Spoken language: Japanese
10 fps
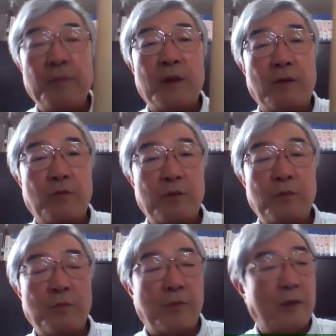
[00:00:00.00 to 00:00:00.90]
で、これ
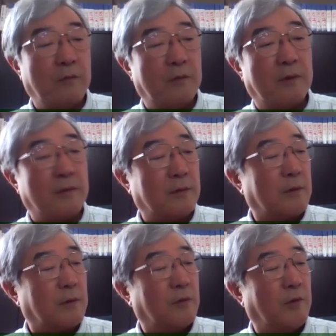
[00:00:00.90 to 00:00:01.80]
も、あの、
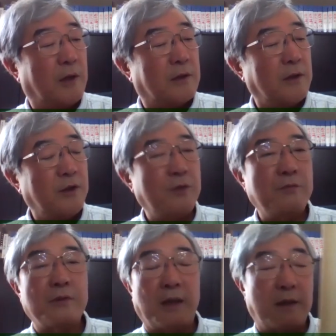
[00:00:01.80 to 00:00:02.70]
これは朝日新
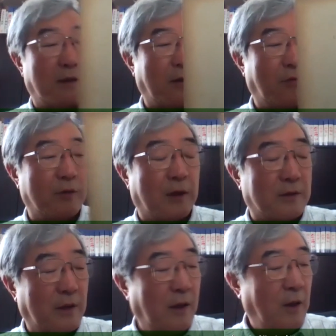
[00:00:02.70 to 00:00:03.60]
聞からという本なんで
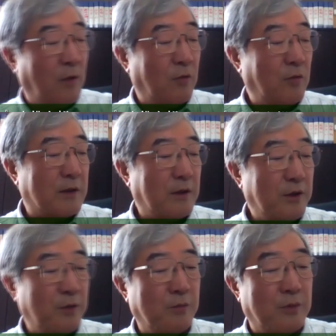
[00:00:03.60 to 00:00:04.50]
すが、この朝日
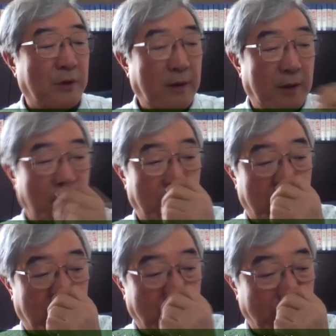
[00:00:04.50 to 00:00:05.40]
新聞で、こ
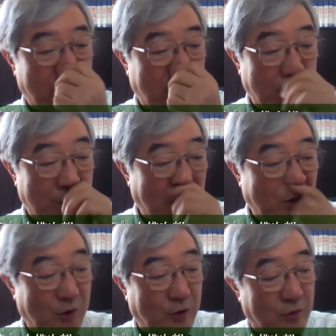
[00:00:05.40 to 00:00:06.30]
のノンフィクション全
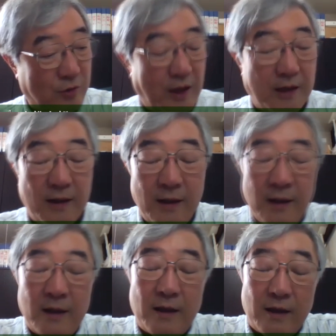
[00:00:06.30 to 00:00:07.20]
集第、
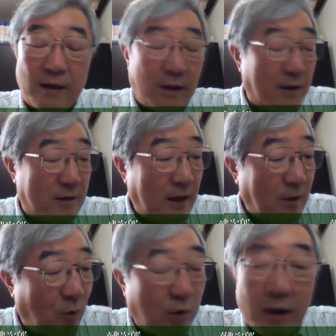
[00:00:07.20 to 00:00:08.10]
えー、
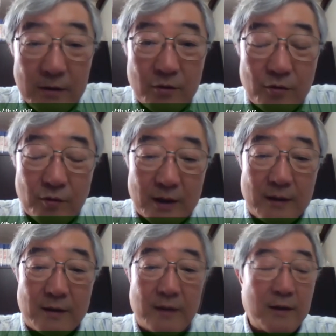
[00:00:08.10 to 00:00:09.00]
全ごかんというのが
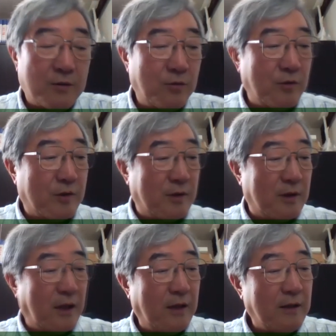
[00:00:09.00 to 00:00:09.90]
出てて、その
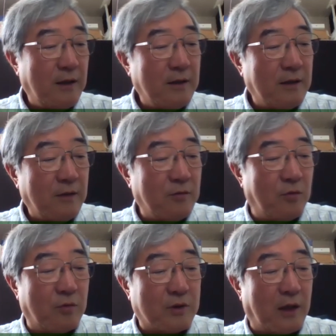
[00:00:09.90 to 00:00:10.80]
さんかんがこ
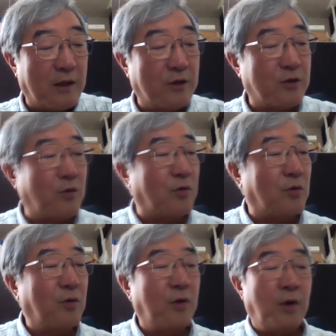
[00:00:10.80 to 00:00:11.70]
のおさらぎ二郎
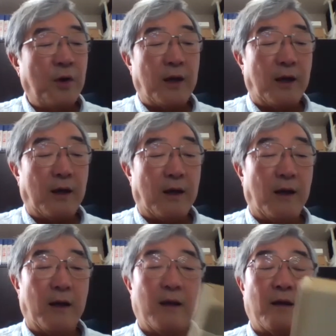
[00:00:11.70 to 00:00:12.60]
の、
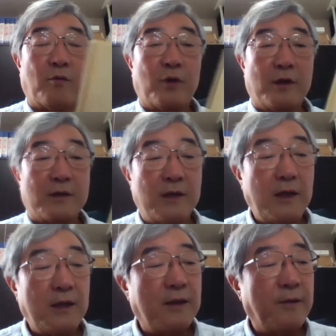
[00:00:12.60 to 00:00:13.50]
えー、これですね。